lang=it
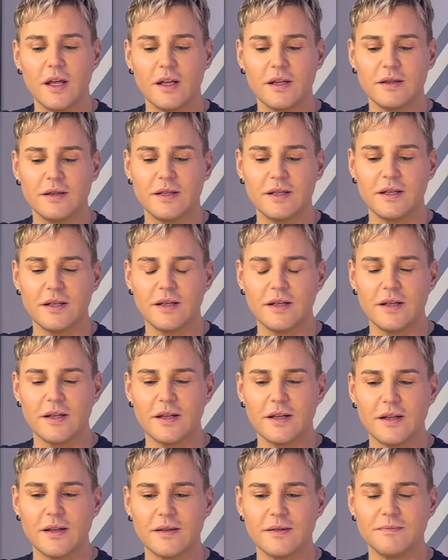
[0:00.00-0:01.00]

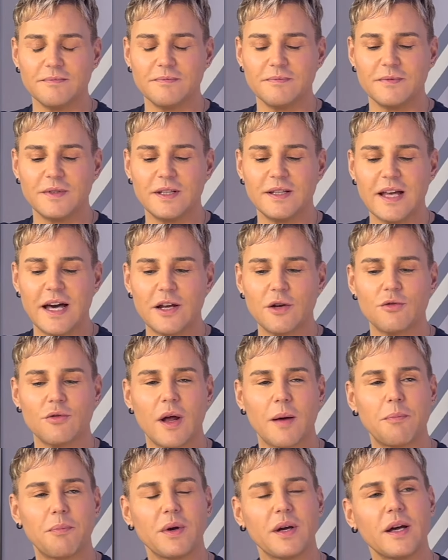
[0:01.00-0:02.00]
di, di dare
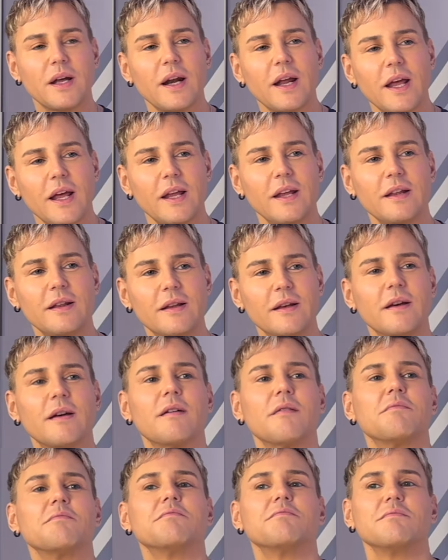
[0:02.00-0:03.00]
un
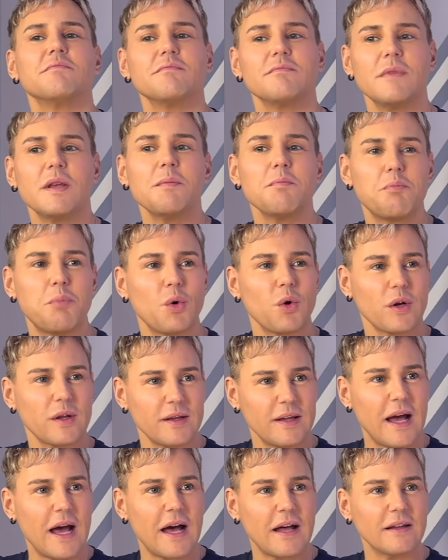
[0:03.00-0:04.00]
upgrade
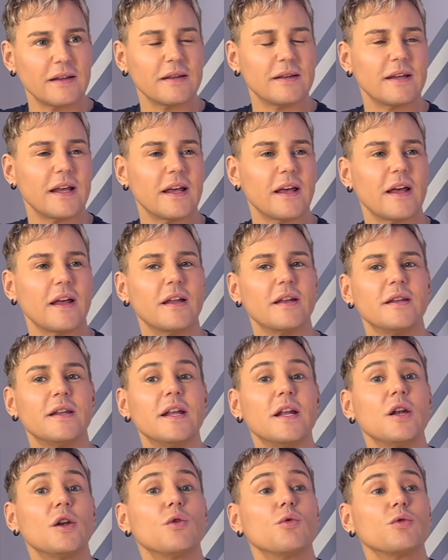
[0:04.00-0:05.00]
importante
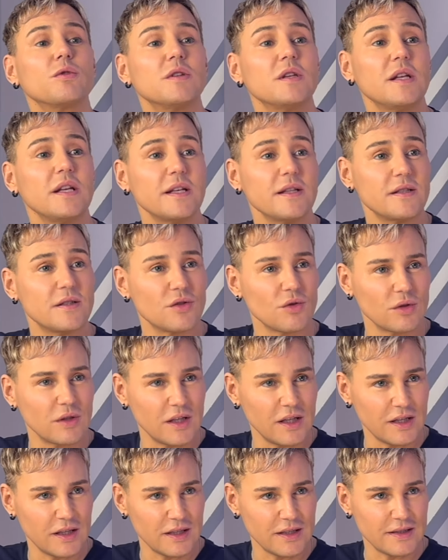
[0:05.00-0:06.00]
nell'utilizzo
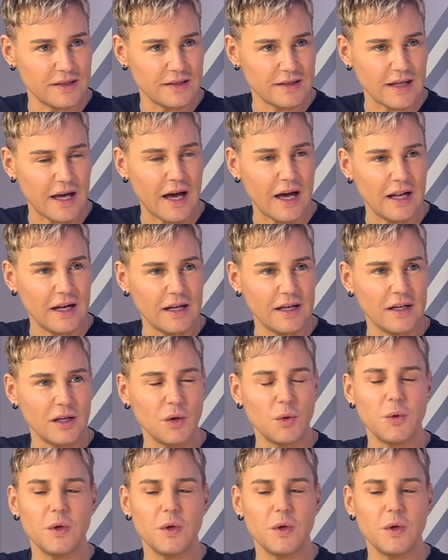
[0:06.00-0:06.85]
dei cristalli.